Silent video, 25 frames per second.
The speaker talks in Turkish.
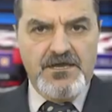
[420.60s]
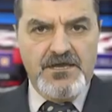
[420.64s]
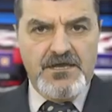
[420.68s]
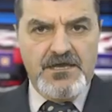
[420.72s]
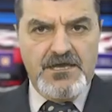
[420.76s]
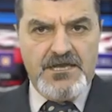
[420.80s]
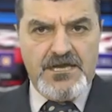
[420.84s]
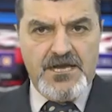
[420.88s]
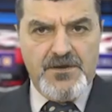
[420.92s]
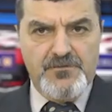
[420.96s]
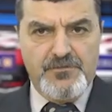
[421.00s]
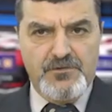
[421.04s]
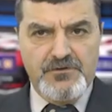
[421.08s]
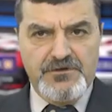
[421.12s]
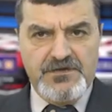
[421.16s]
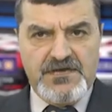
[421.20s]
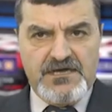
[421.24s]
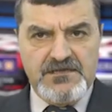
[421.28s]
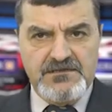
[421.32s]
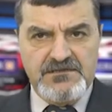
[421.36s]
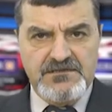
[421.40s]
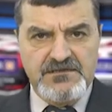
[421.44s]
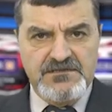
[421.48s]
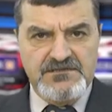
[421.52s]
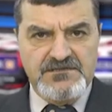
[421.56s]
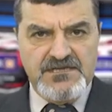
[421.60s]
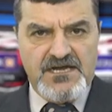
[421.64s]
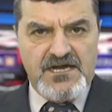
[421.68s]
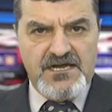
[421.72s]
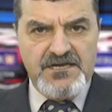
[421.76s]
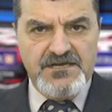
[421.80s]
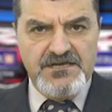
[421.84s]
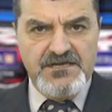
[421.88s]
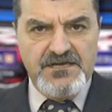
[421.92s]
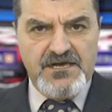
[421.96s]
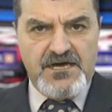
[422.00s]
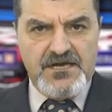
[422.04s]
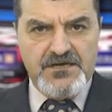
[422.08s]
Erebuni adlı
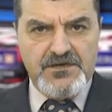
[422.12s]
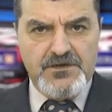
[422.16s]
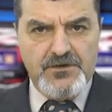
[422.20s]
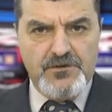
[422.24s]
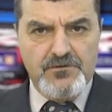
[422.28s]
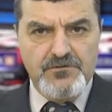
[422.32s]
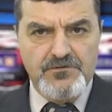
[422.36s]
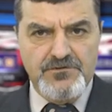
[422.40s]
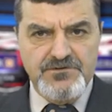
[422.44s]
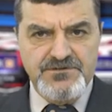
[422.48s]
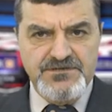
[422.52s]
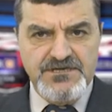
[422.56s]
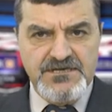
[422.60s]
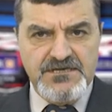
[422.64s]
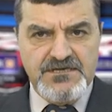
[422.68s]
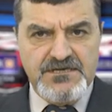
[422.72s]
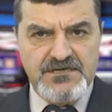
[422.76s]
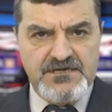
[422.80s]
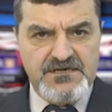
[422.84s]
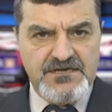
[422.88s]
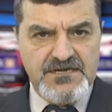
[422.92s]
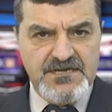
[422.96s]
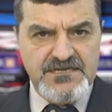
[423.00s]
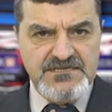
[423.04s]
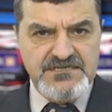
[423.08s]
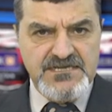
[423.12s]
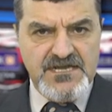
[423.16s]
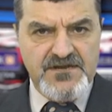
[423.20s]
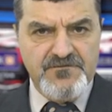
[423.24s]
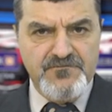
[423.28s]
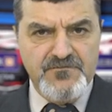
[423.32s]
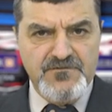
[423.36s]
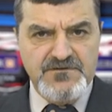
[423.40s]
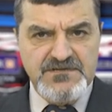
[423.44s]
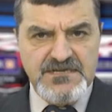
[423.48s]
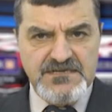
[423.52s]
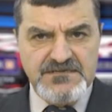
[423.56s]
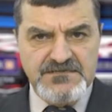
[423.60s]
Tarihi Arkeolojik Rezerv
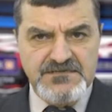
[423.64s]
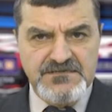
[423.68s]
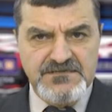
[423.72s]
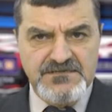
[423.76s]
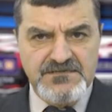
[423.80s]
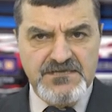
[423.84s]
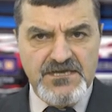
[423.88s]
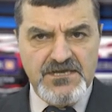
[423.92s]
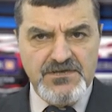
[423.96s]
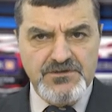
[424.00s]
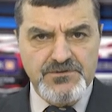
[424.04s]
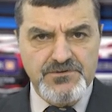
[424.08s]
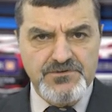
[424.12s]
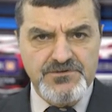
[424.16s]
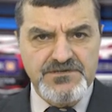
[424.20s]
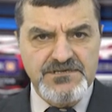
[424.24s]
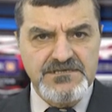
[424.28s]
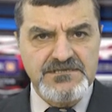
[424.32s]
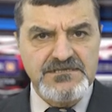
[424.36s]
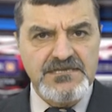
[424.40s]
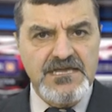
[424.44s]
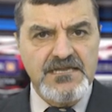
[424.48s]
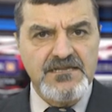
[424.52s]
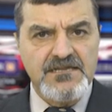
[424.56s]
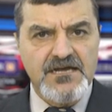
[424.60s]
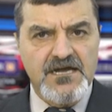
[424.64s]
Müzesi'nde Şuşi'den